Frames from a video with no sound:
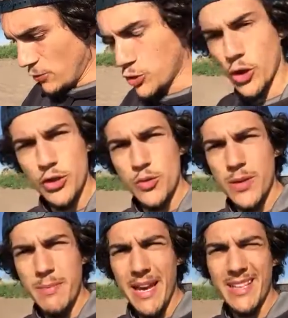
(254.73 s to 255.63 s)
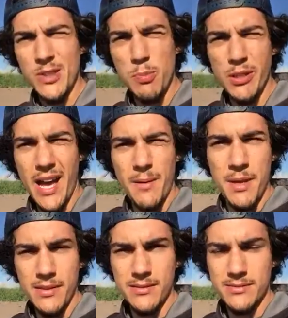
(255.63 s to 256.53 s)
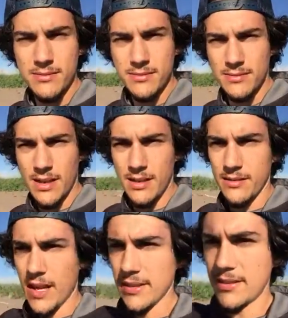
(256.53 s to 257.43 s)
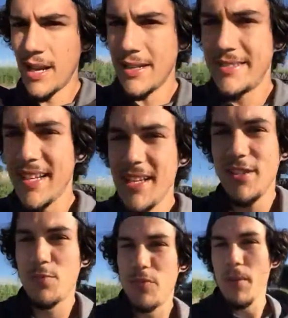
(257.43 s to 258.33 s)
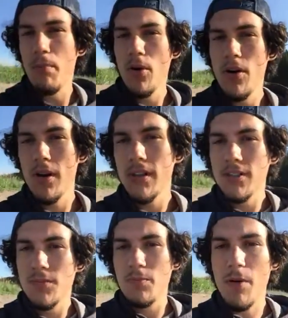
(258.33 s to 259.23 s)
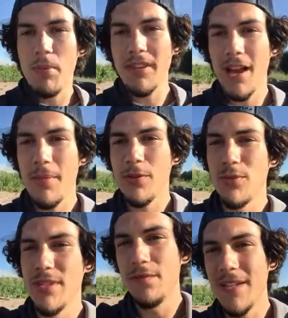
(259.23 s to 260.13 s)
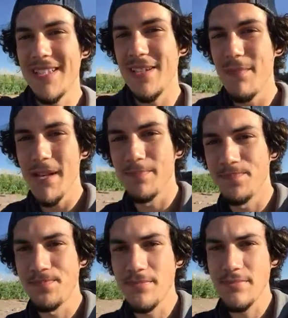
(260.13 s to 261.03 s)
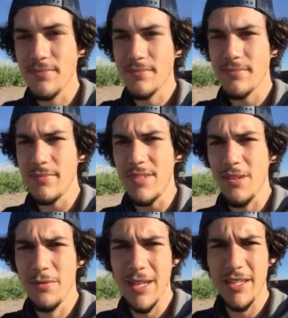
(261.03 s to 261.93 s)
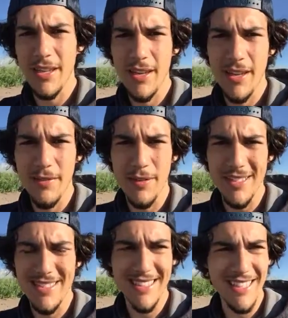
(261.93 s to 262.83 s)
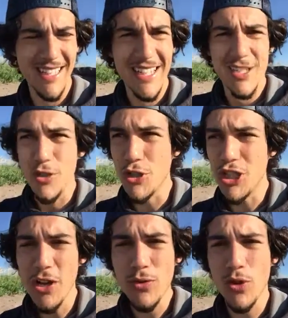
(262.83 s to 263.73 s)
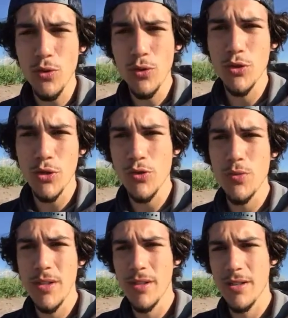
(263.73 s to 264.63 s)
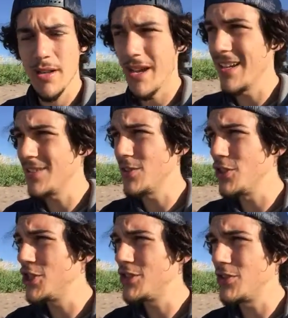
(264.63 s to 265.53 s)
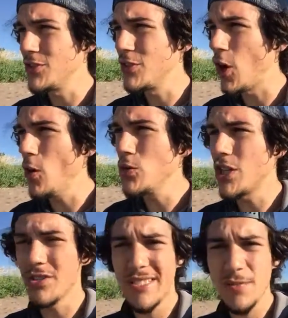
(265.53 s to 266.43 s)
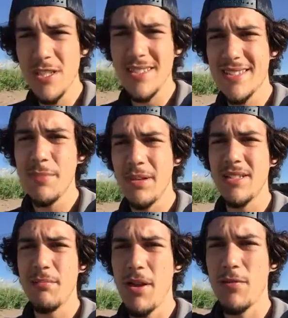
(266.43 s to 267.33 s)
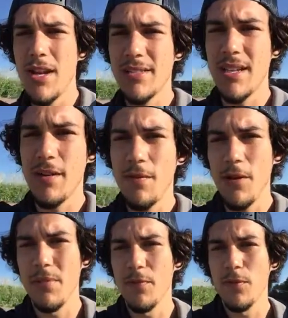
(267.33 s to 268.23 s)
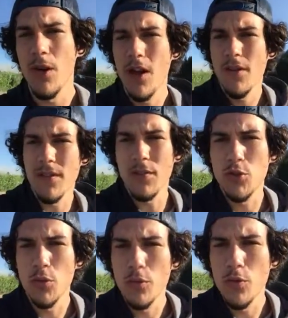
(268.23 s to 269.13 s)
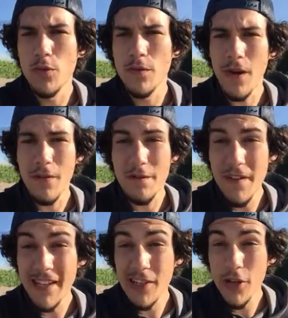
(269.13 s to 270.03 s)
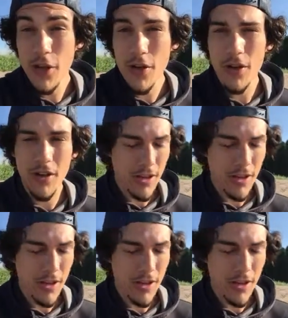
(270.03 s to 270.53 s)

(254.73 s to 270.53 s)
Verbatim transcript: aujourd'hui, ben, tu peux t'en remettre dans, le temps, tu pouvais pas euh, tu pouvais pas t'en remettre aussi facilement. Fait que, euh, fait c'est une chance qu'on a aujourd'hui. Euh, c'est une, grosse chance. Si vous hésitez présentement à vous lancer en affaires puis vous, avez toujours voulu le faire, faites-le.